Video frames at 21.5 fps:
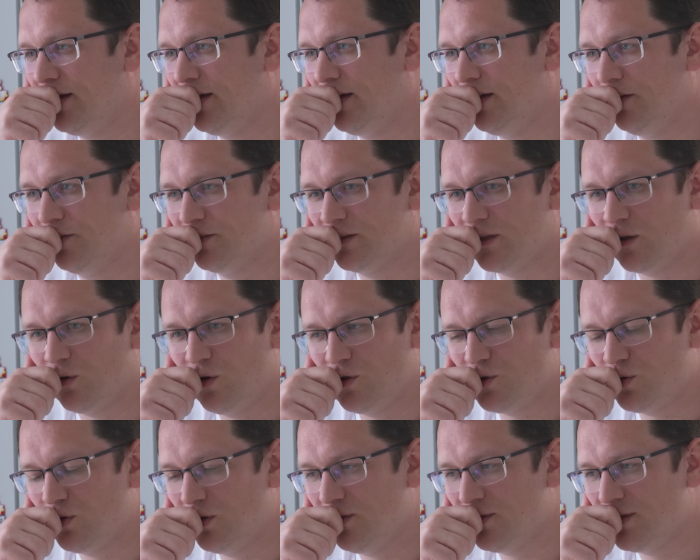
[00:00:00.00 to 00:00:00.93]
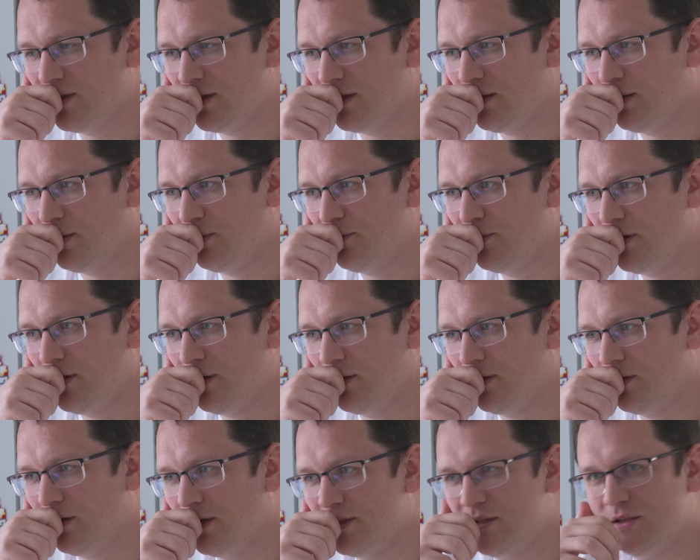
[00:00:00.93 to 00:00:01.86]
И второе, что не всегда
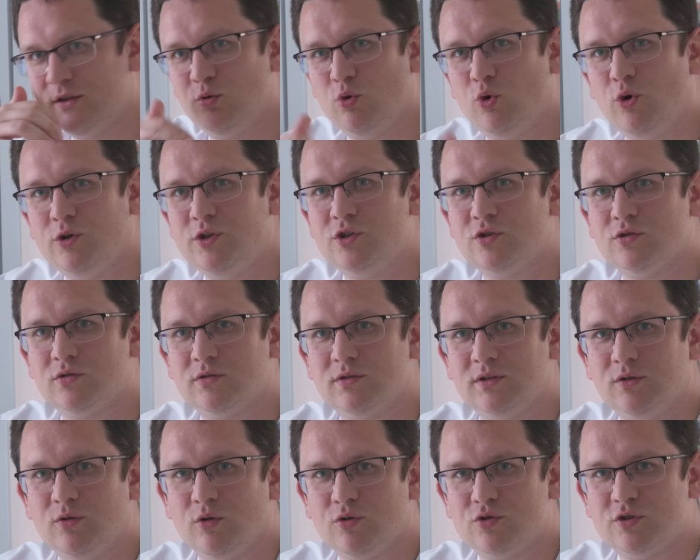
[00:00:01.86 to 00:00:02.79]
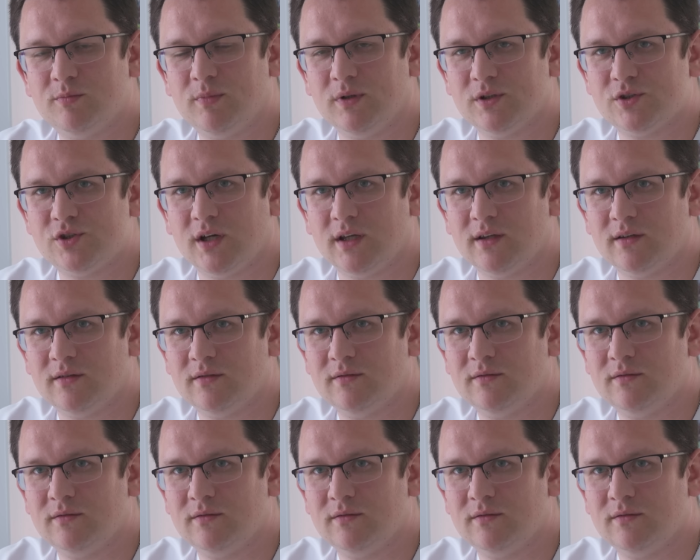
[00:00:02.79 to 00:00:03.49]
имели, если ты уходишь, ты должен молчать.